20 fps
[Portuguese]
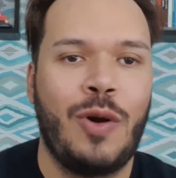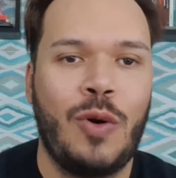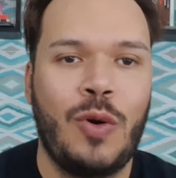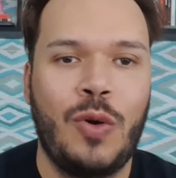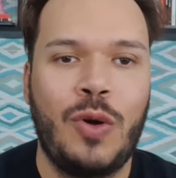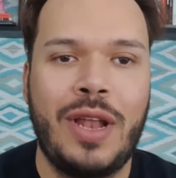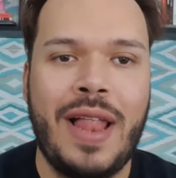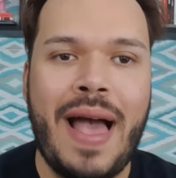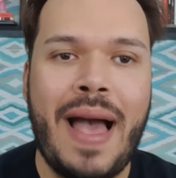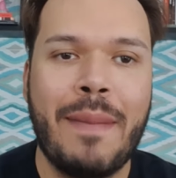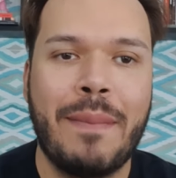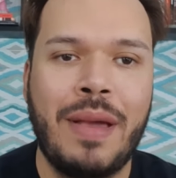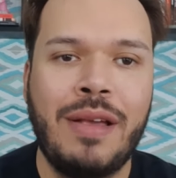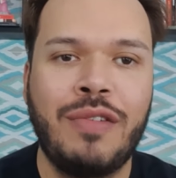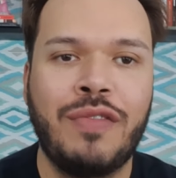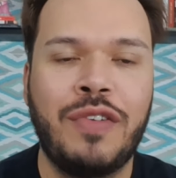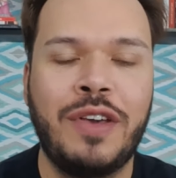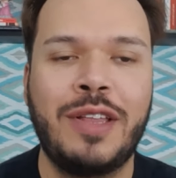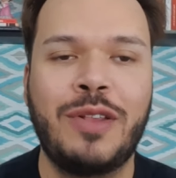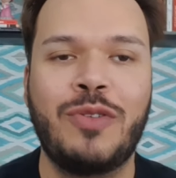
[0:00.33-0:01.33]
Olá,
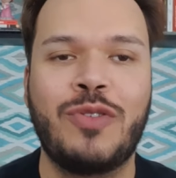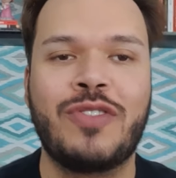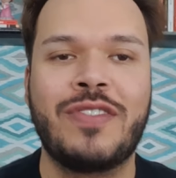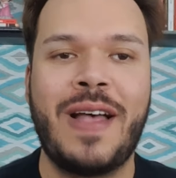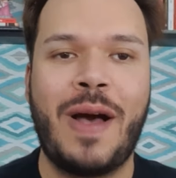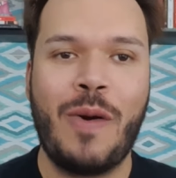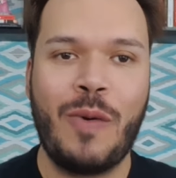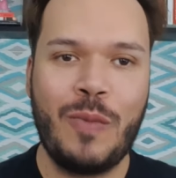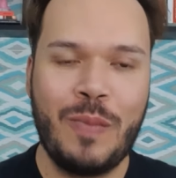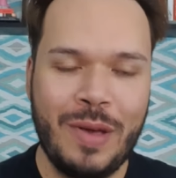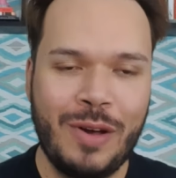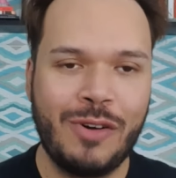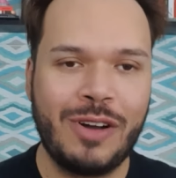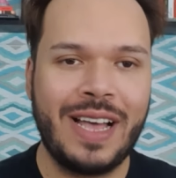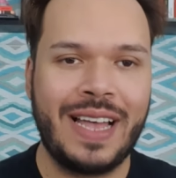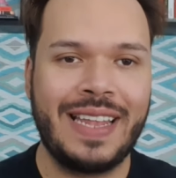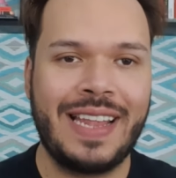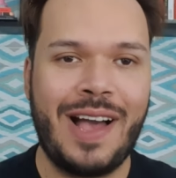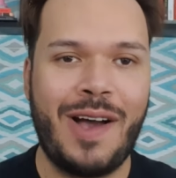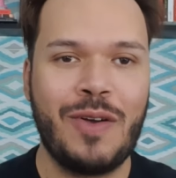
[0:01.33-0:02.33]
bem-vindos ao meu
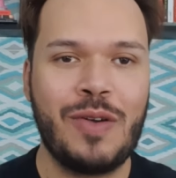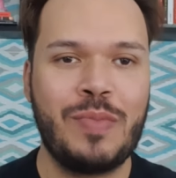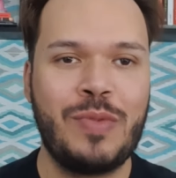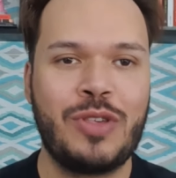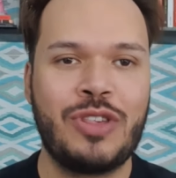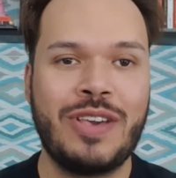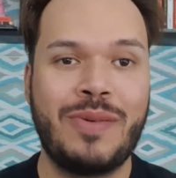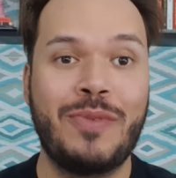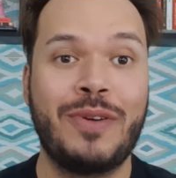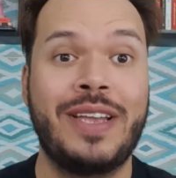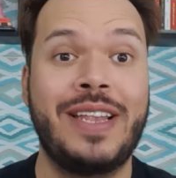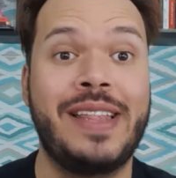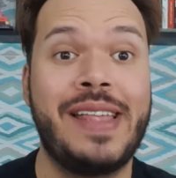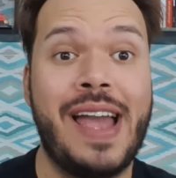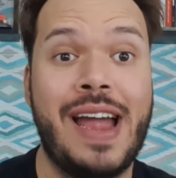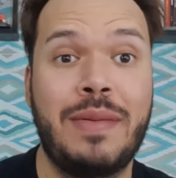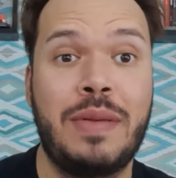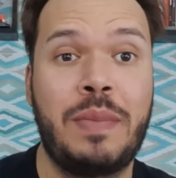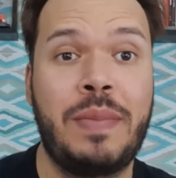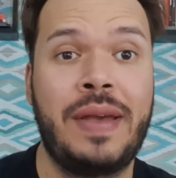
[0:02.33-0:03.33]
canal. Eu me chamo
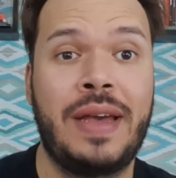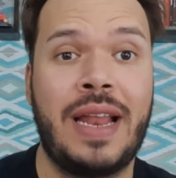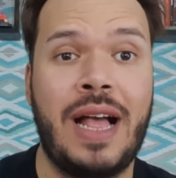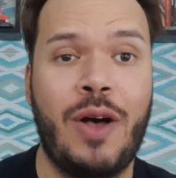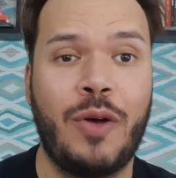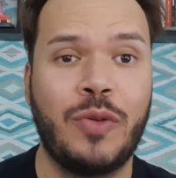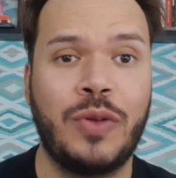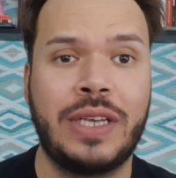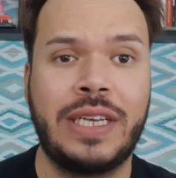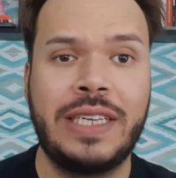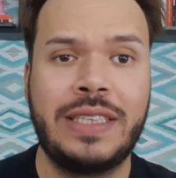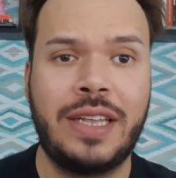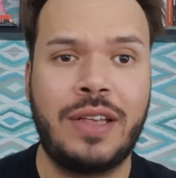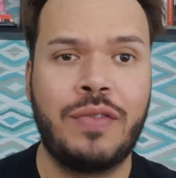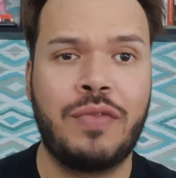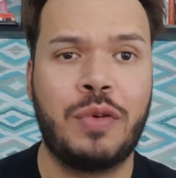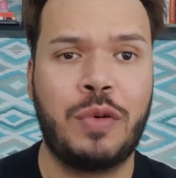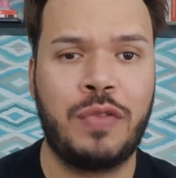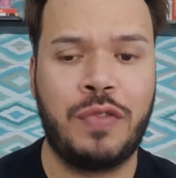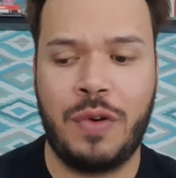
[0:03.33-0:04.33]
Guilherme Beraldo. Aqui
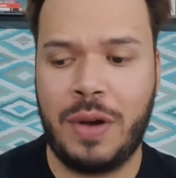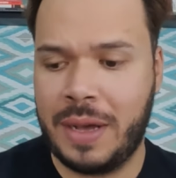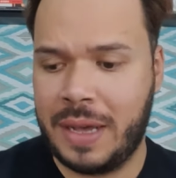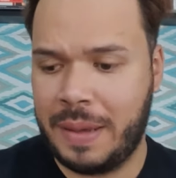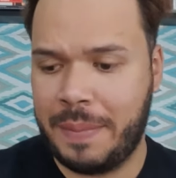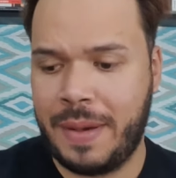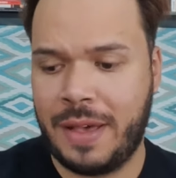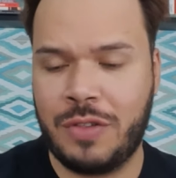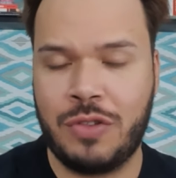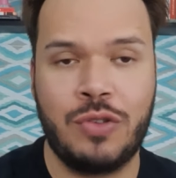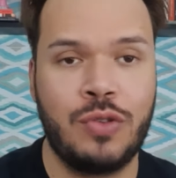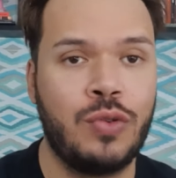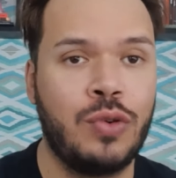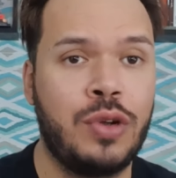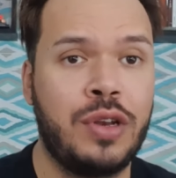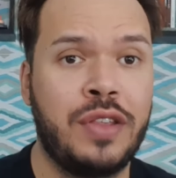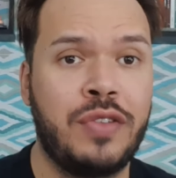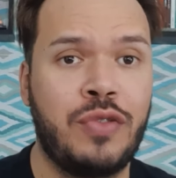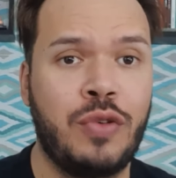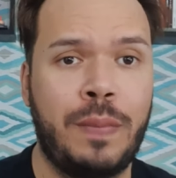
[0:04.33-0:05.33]
tem fofoca,
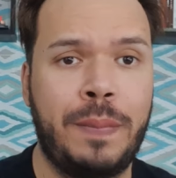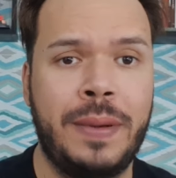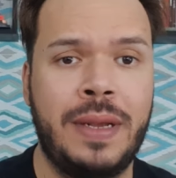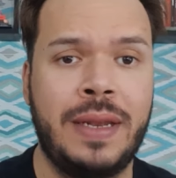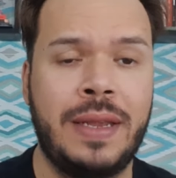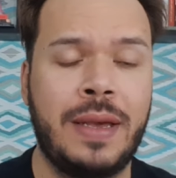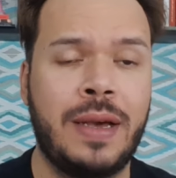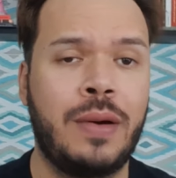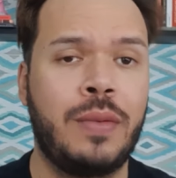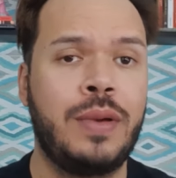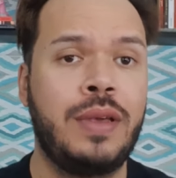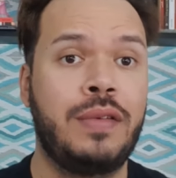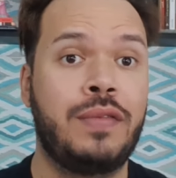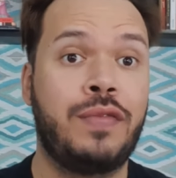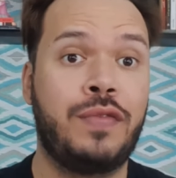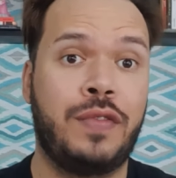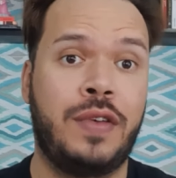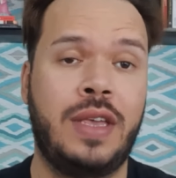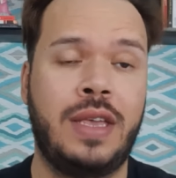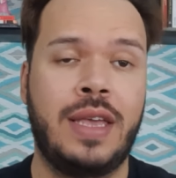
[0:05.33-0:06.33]
bastidores, opinião,
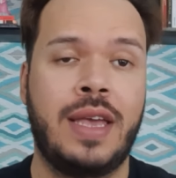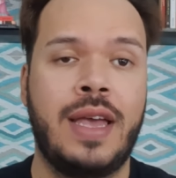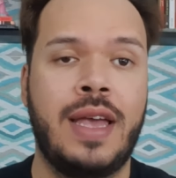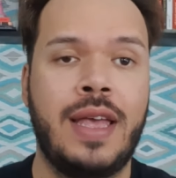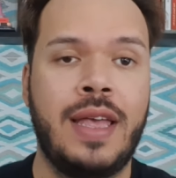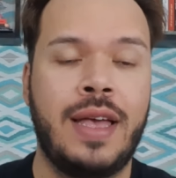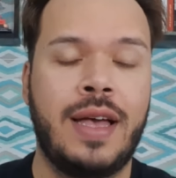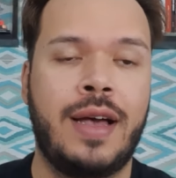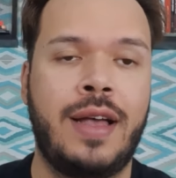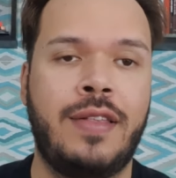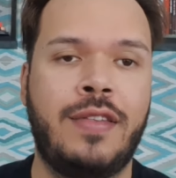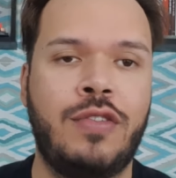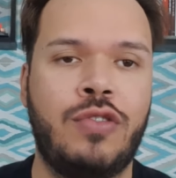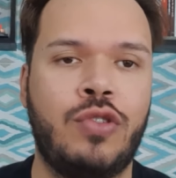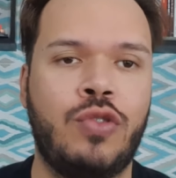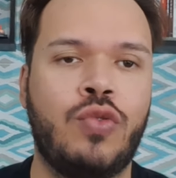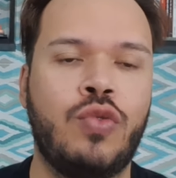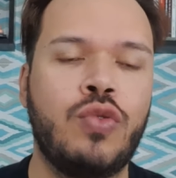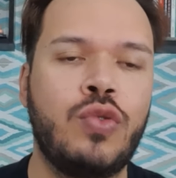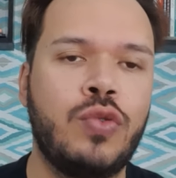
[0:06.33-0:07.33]
enfim. Antes
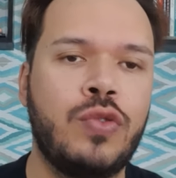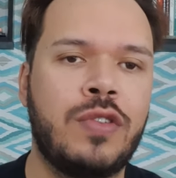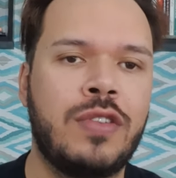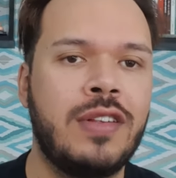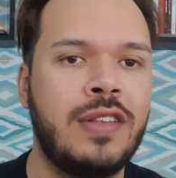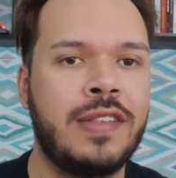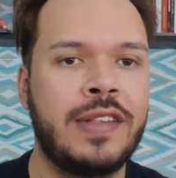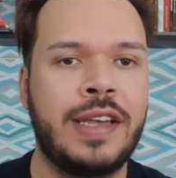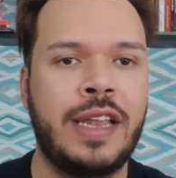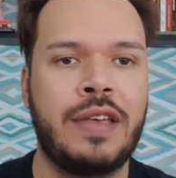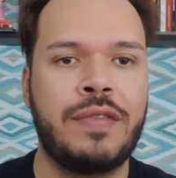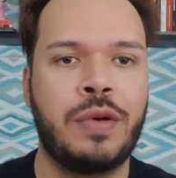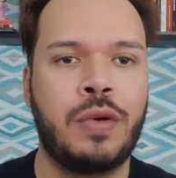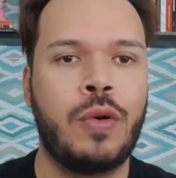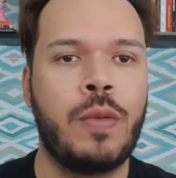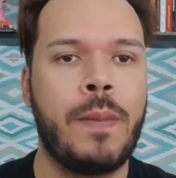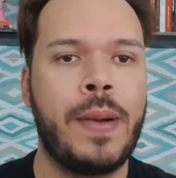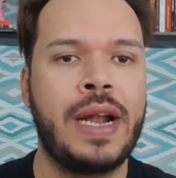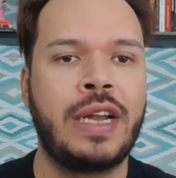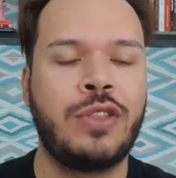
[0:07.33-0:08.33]
de tudo, se inscreva,
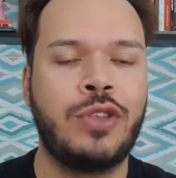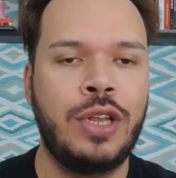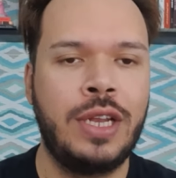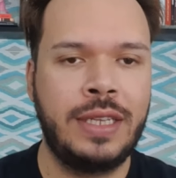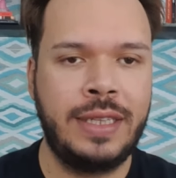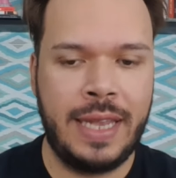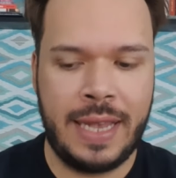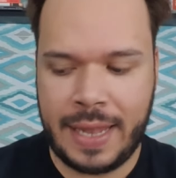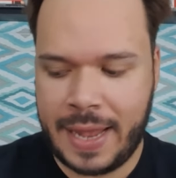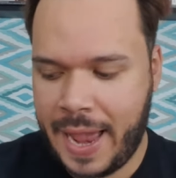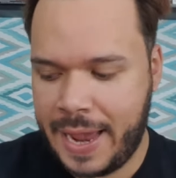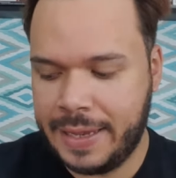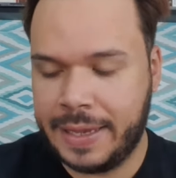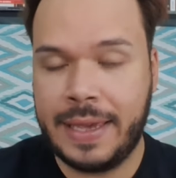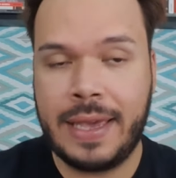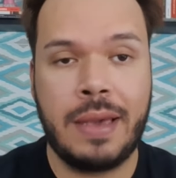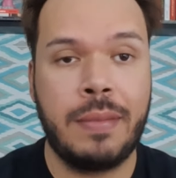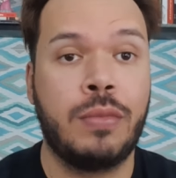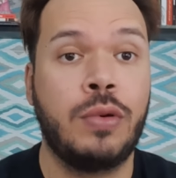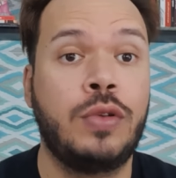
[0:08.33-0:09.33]
compartilhe, dê
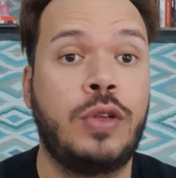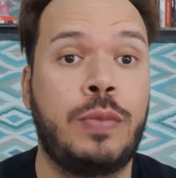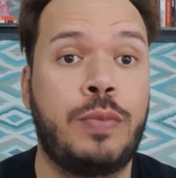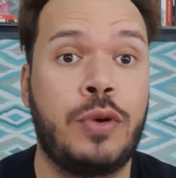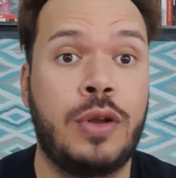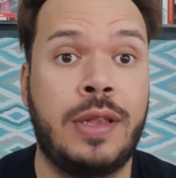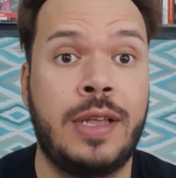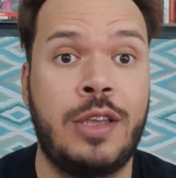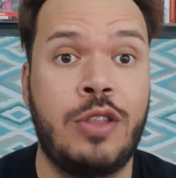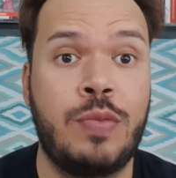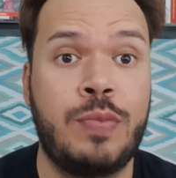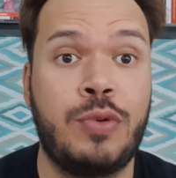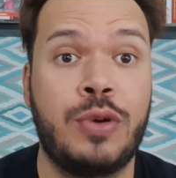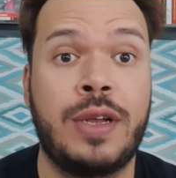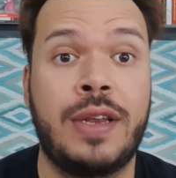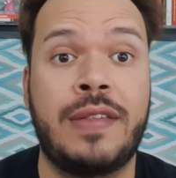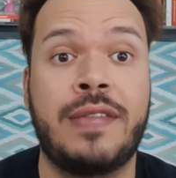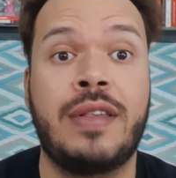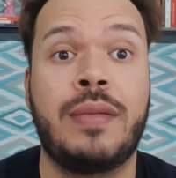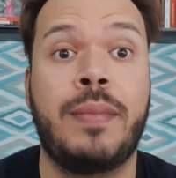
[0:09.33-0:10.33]
like, que é muito importante para o
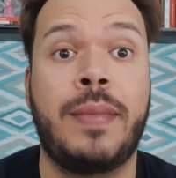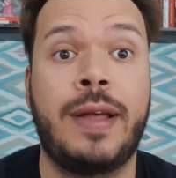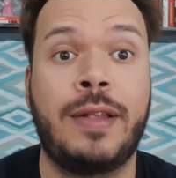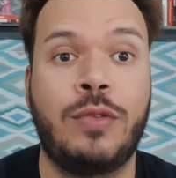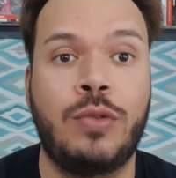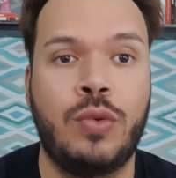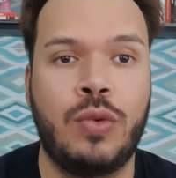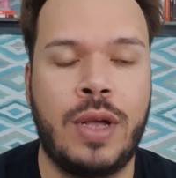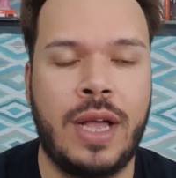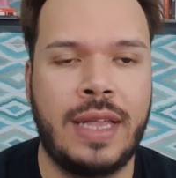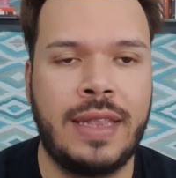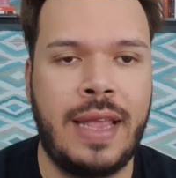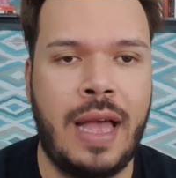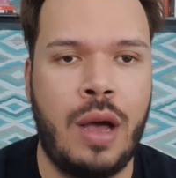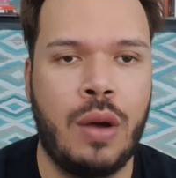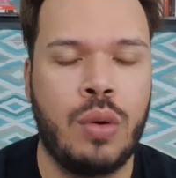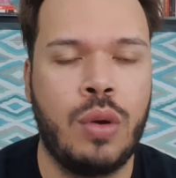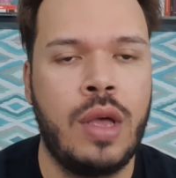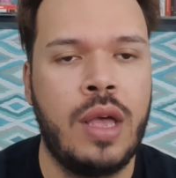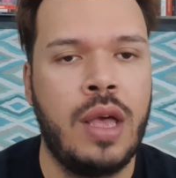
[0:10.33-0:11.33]
crescimento do
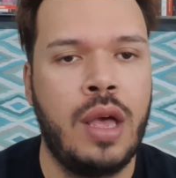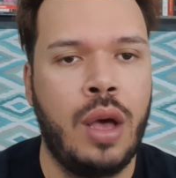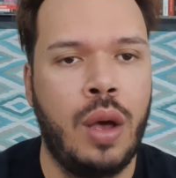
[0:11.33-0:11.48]
canal.